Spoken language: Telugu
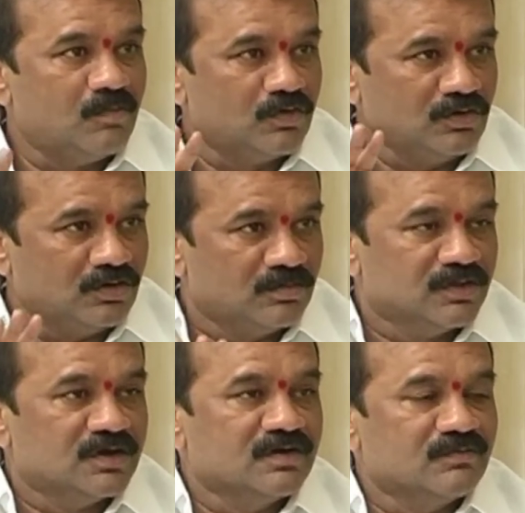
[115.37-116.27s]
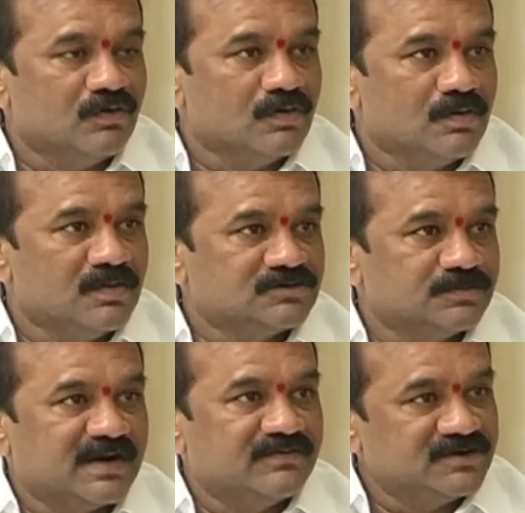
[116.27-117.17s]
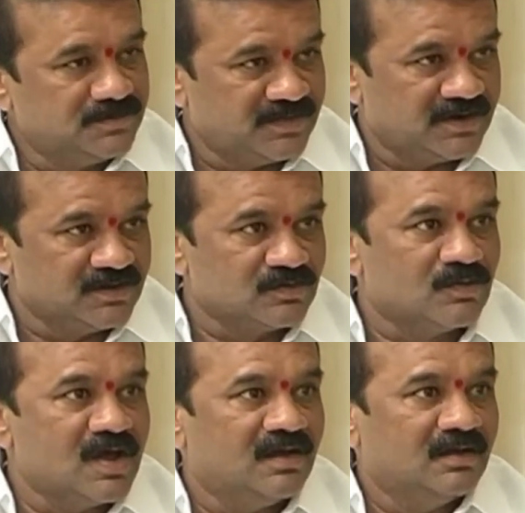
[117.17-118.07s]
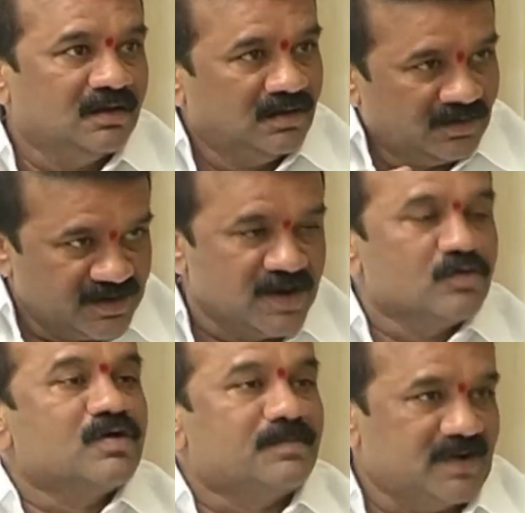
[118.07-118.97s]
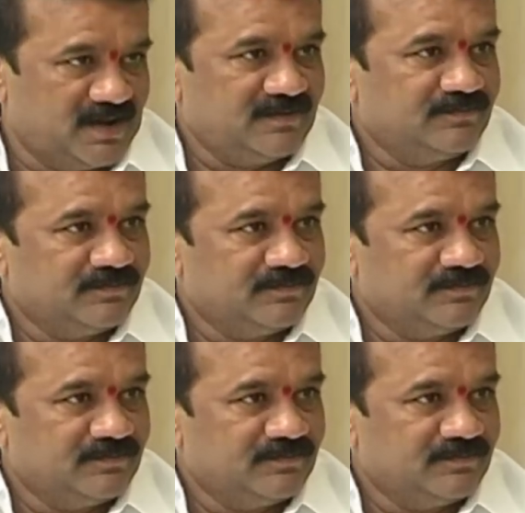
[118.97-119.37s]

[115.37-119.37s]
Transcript: మొట్టమొదటి ఓల్వో బస్సు ప్రవేశపెట్టింది కూడా నేనున్నప్పుడే